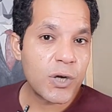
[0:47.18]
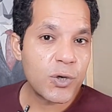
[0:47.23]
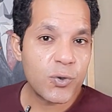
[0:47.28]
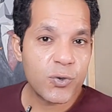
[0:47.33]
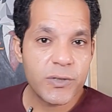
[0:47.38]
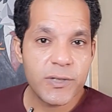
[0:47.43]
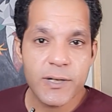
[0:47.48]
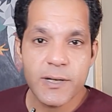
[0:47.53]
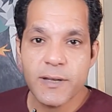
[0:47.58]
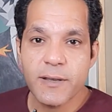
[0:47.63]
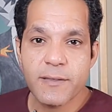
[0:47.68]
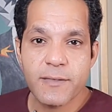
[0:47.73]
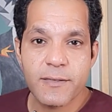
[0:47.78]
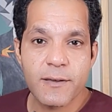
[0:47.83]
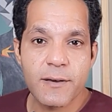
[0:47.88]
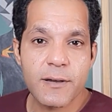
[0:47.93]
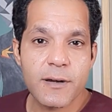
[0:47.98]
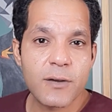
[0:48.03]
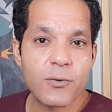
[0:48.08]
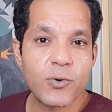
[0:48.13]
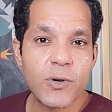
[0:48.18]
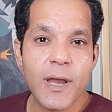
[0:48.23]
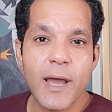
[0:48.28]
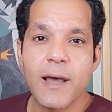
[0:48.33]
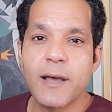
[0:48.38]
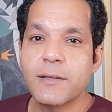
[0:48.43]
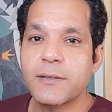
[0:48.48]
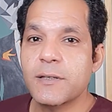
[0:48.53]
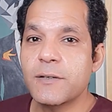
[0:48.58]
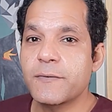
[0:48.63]
لون الإثارة
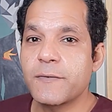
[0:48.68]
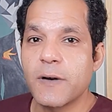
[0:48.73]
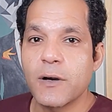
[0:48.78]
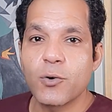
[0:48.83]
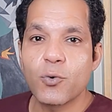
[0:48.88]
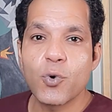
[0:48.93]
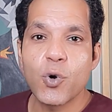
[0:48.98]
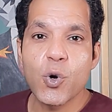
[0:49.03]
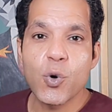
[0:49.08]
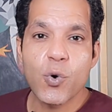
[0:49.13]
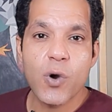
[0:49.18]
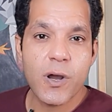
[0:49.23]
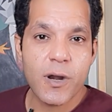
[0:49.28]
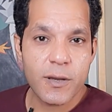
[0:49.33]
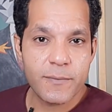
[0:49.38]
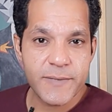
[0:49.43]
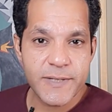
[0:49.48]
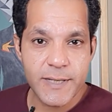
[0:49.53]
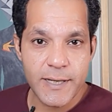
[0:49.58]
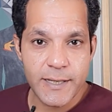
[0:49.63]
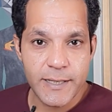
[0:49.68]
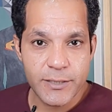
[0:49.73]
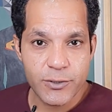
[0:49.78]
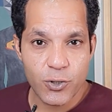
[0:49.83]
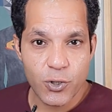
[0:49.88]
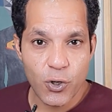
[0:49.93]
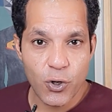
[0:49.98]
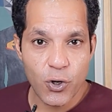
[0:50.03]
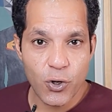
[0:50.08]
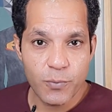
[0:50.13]
والعاطفة وهو رمز العيد
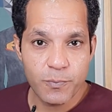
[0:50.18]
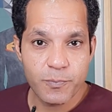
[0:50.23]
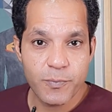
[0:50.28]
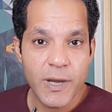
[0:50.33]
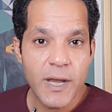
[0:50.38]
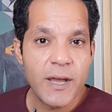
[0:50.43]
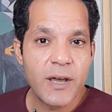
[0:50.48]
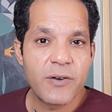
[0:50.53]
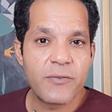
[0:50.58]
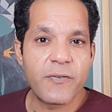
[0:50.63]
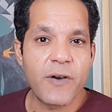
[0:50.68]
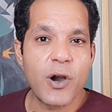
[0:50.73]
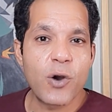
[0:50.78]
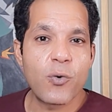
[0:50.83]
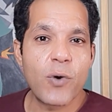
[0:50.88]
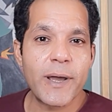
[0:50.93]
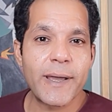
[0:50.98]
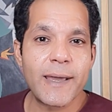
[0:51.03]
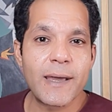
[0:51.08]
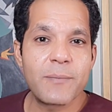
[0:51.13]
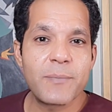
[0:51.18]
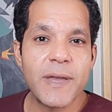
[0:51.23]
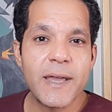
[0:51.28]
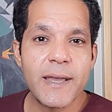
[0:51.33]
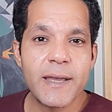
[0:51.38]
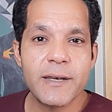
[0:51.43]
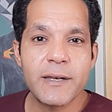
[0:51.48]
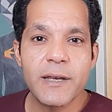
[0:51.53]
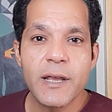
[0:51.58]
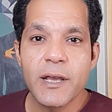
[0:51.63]
الحب فهو
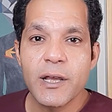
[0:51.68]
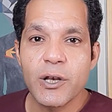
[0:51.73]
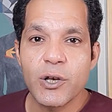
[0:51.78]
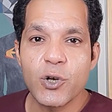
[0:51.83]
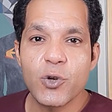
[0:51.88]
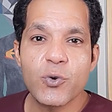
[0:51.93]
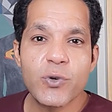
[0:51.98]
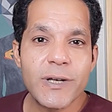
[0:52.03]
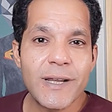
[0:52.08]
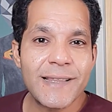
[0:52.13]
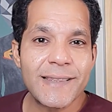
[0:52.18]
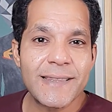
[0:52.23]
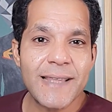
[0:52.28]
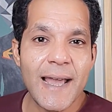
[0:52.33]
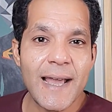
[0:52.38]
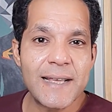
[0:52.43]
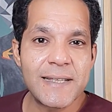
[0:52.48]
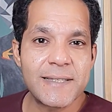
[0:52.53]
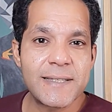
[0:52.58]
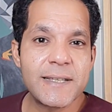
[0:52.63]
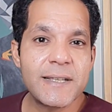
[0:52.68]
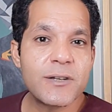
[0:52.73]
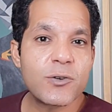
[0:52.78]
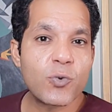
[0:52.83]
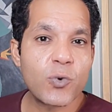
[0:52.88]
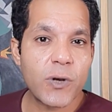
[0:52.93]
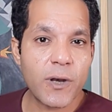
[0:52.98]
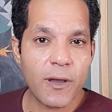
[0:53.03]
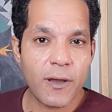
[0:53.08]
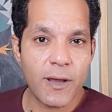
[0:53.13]
كمان لون التحذير
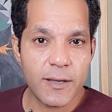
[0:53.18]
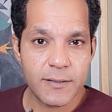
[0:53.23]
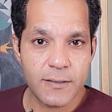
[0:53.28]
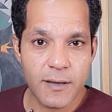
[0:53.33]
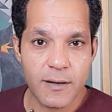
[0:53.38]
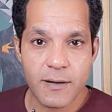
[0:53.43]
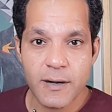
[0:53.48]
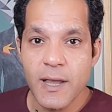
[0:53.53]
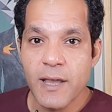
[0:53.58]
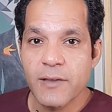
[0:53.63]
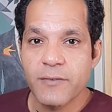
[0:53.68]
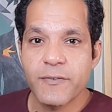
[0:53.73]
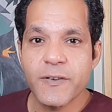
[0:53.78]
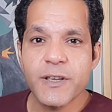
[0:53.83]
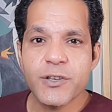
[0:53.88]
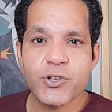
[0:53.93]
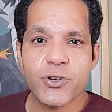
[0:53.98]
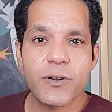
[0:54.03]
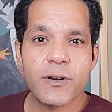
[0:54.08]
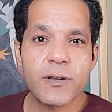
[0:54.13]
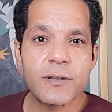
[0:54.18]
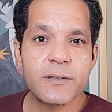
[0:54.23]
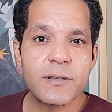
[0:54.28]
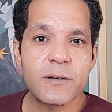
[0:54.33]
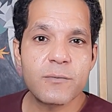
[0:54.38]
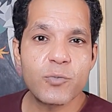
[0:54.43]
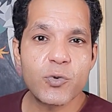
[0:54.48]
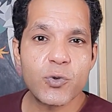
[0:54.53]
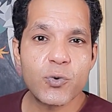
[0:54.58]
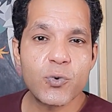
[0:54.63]
والخطر في إشارات
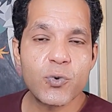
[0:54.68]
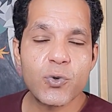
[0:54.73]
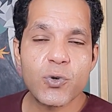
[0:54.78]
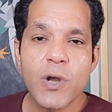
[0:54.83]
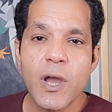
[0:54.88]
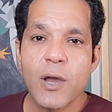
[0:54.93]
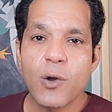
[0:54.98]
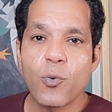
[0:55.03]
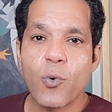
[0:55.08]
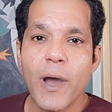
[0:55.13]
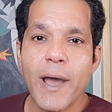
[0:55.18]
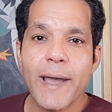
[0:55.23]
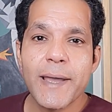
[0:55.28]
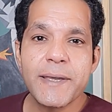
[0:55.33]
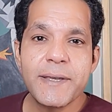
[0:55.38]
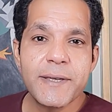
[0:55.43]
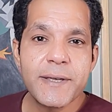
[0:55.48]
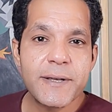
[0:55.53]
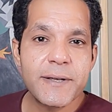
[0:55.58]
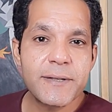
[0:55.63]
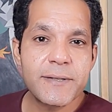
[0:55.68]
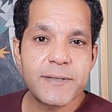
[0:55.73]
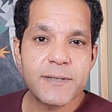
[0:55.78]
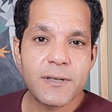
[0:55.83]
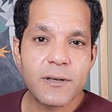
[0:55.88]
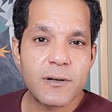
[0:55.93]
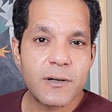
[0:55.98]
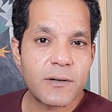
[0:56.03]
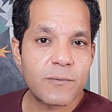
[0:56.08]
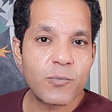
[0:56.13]
المرور وأي
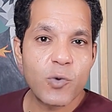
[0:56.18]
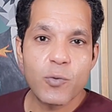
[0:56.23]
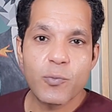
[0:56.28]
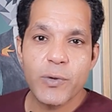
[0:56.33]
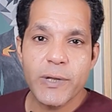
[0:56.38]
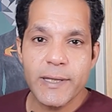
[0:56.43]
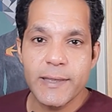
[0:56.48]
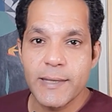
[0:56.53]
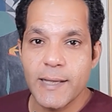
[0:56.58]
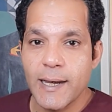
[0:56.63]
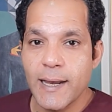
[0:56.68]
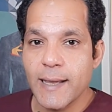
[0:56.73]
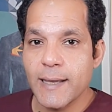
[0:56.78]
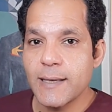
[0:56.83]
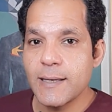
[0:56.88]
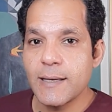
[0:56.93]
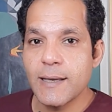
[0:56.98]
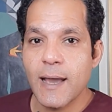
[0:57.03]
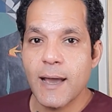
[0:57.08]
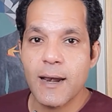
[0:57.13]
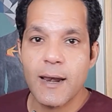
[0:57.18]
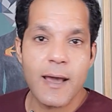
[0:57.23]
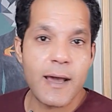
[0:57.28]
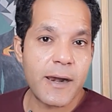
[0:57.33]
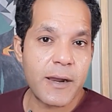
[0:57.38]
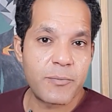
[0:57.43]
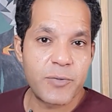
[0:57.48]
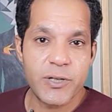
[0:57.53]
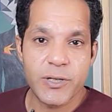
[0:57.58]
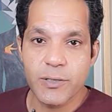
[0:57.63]
إنذار ممكن نلاقيه على
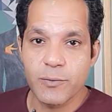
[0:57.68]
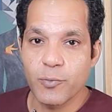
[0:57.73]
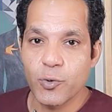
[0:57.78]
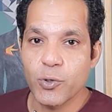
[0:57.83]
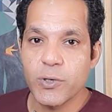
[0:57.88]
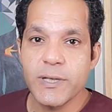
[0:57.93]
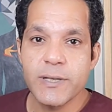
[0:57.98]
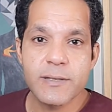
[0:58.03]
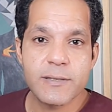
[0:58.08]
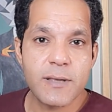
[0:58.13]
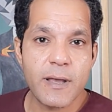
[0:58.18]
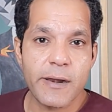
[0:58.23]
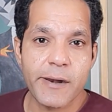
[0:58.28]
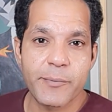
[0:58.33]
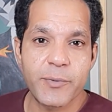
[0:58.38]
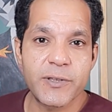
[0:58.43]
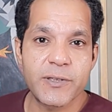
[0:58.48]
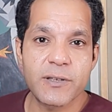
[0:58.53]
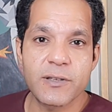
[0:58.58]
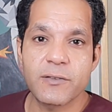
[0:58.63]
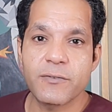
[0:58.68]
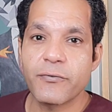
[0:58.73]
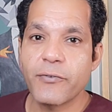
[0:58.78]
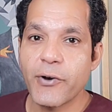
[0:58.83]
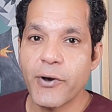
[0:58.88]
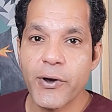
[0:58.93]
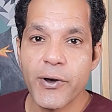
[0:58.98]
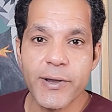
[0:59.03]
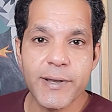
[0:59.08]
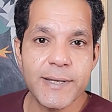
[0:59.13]
عربية بوليس عربية
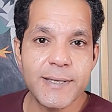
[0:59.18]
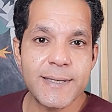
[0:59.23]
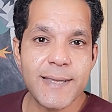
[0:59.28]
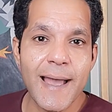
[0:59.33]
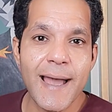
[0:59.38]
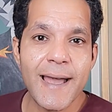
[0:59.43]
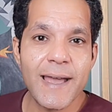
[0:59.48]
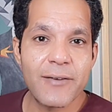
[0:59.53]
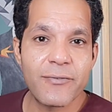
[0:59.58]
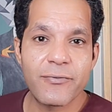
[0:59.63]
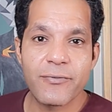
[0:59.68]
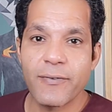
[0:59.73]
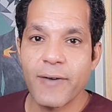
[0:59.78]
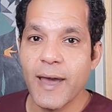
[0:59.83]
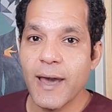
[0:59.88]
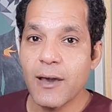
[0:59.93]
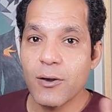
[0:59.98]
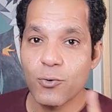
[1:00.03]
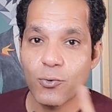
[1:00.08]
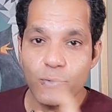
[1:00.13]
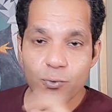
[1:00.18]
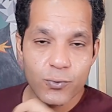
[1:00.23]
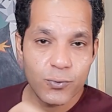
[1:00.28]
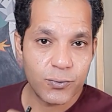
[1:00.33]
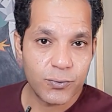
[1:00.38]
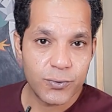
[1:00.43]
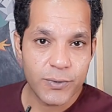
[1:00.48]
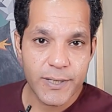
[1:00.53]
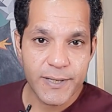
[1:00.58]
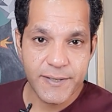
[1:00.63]
إطفاء إسعاف أو
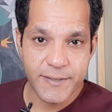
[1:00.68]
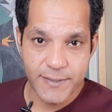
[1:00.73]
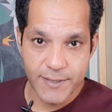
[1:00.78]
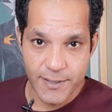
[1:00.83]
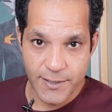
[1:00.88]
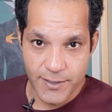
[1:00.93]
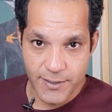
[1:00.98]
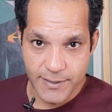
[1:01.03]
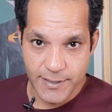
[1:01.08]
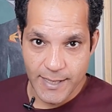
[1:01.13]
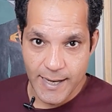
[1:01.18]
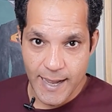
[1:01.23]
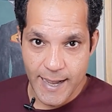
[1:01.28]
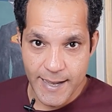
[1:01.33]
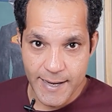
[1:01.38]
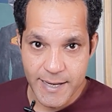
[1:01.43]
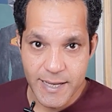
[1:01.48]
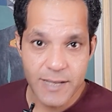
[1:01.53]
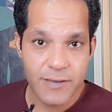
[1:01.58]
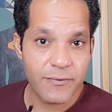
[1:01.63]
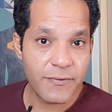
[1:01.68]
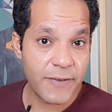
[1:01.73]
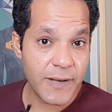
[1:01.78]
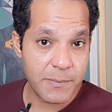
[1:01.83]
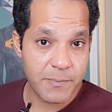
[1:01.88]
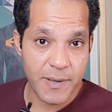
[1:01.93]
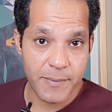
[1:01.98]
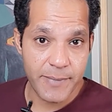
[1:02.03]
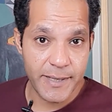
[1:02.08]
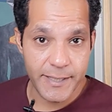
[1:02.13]
انذارات الحريق في
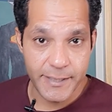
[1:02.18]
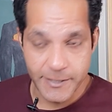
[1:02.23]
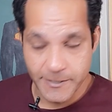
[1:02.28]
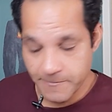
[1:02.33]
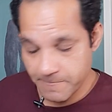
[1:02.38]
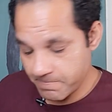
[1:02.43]
المباني